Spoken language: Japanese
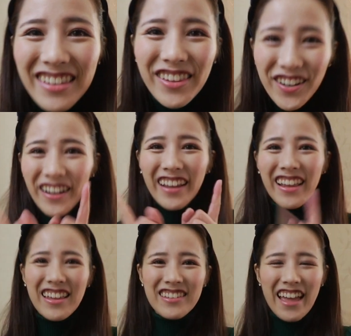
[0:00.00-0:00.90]
というわけ
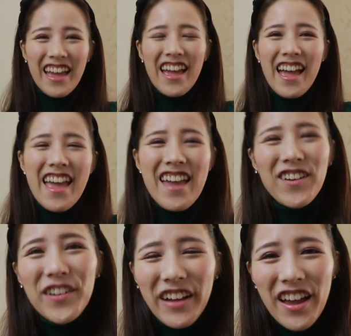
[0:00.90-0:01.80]
でですね、えー、
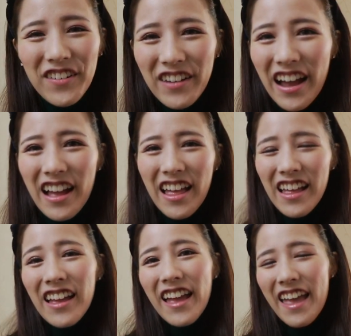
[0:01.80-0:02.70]
今回は、
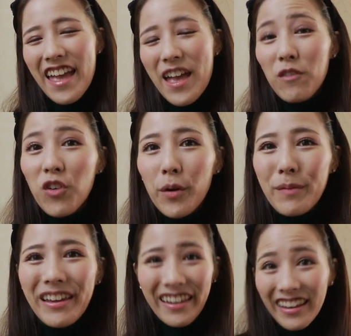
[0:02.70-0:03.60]
えー、for
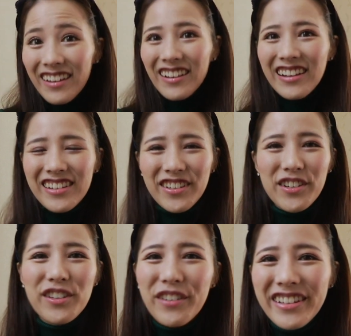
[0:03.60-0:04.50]
b English の
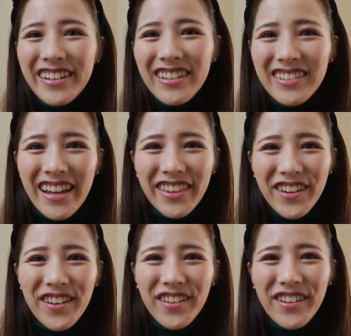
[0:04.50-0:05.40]
リチャードさん
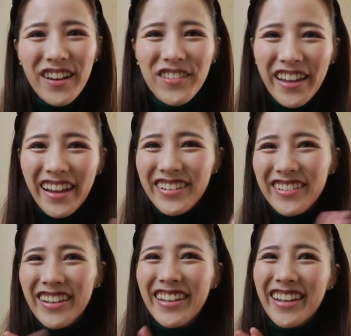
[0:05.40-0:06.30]
と
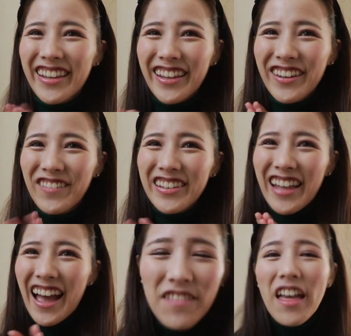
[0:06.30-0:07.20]
コラボレーションさせていただきまし
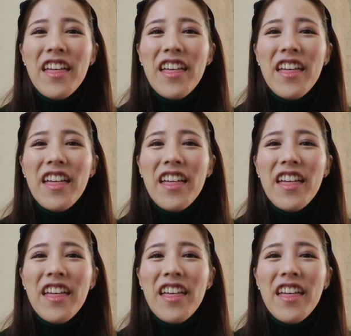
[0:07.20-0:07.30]
た。